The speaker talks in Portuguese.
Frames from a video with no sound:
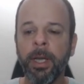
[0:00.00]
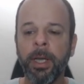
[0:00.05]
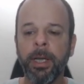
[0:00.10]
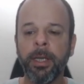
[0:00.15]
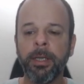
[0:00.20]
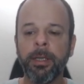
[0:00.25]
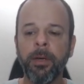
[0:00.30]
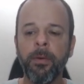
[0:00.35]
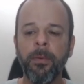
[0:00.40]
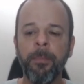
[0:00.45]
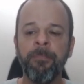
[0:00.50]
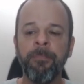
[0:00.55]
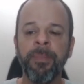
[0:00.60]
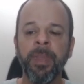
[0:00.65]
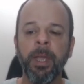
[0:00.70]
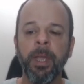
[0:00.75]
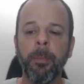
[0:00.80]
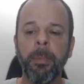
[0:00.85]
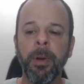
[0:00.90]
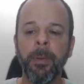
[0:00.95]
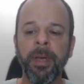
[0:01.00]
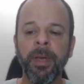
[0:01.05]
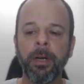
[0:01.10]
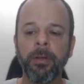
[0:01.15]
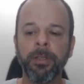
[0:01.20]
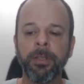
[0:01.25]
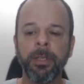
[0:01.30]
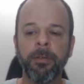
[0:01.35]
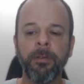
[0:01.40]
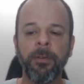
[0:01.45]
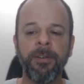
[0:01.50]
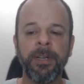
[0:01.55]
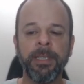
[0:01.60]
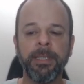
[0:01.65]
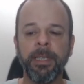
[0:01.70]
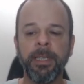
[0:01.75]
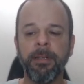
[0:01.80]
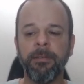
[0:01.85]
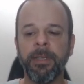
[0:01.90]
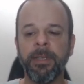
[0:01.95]
Então, primeira coisa que eu vou
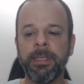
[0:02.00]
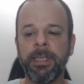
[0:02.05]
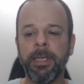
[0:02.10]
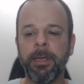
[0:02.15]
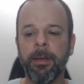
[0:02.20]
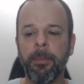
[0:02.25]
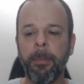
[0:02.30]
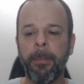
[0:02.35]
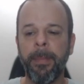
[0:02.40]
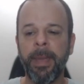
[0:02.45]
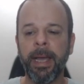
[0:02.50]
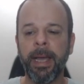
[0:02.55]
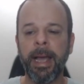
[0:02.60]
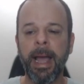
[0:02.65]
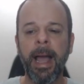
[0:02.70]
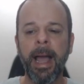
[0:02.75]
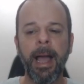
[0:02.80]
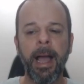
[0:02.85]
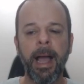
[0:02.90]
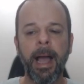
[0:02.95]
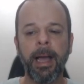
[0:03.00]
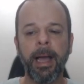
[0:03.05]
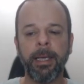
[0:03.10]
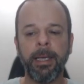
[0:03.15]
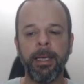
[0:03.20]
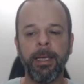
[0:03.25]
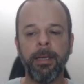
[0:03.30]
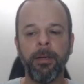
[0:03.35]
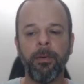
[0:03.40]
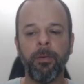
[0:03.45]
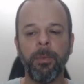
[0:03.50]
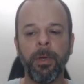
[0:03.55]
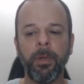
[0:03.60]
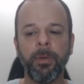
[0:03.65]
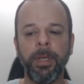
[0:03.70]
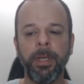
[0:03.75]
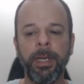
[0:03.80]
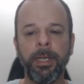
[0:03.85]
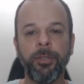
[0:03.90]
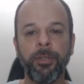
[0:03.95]
fazer vai ser pegar aqui o meu
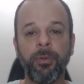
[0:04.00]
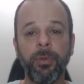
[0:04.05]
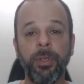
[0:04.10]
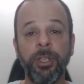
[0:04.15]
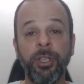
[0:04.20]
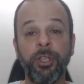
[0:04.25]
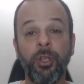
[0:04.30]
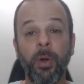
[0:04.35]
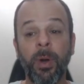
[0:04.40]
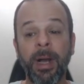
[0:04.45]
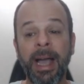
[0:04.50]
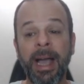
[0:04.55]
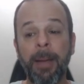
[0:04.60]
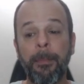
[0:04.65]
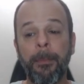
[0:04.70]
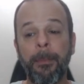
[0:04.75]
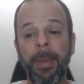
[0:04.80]
texto e jogar